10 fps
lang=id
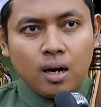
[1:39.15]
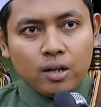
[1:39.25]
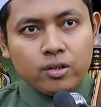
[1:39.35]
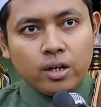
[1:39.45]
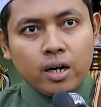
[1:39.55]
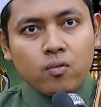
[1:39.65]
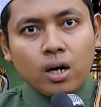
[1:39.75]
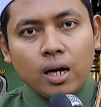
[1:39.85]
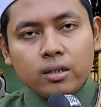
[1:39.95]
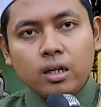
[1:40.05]
hadirin
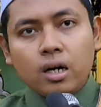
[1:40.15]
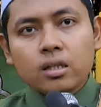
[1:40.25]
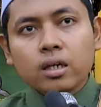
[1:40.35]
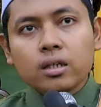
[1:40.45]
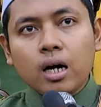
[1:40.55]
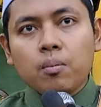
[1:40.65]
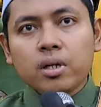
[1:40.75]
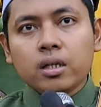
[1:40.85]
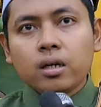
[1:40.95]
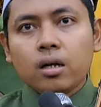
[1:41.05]
wal hadirat yang
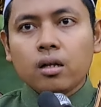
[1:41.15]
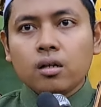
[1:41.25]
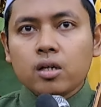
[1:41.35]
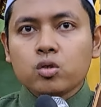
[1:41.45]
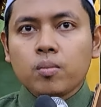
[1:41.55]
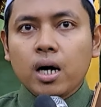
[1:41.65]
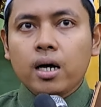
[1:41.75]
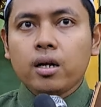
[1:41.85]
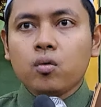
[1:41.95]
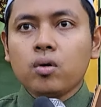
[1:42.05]
dirahmati oleh Allah
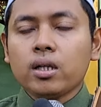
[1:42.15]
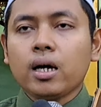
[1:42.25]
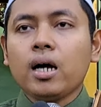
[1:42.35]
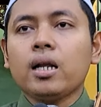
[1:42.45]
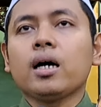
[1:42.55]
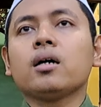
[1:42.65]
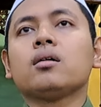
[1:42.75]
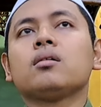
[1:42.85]
subhanahu wa ta'ala